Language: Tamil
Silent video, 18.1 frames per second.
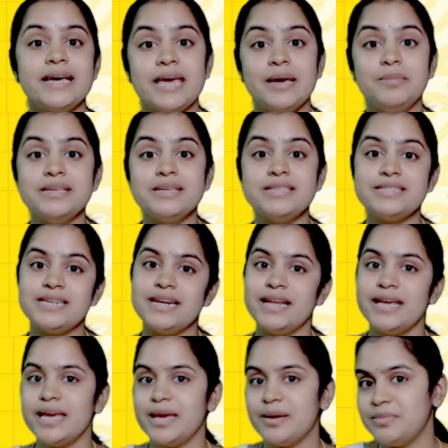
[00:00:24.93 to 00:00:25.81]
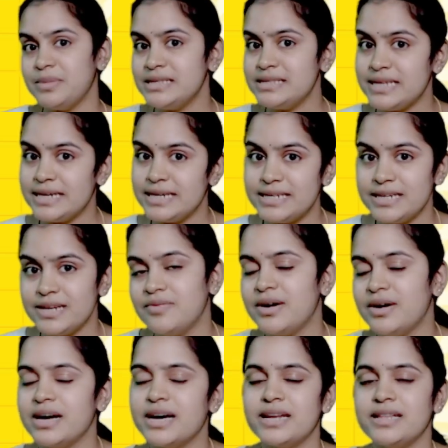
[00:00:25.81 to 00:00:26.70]
கெமிஸ்ட்ரியில் எப்படி சென்டம்
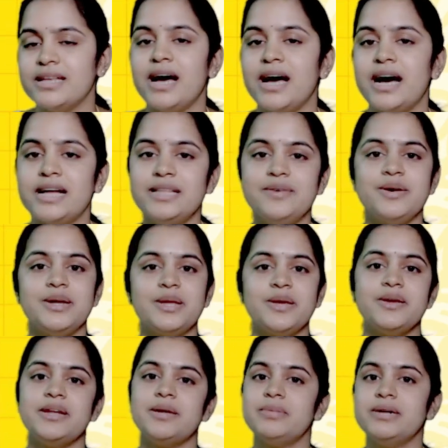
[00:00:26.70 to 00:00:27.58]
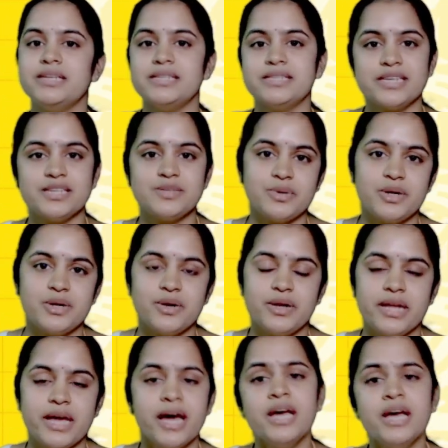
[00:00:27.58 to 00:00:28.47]
வாங்குறது அது வரைக்கும் நம்ம டிஸ்கஸ் பண்ணோம்
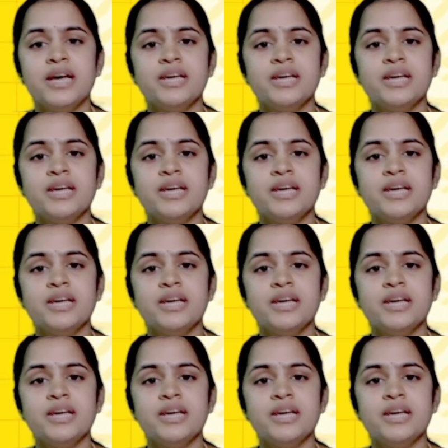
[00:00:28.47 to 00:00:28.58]
இல்லையா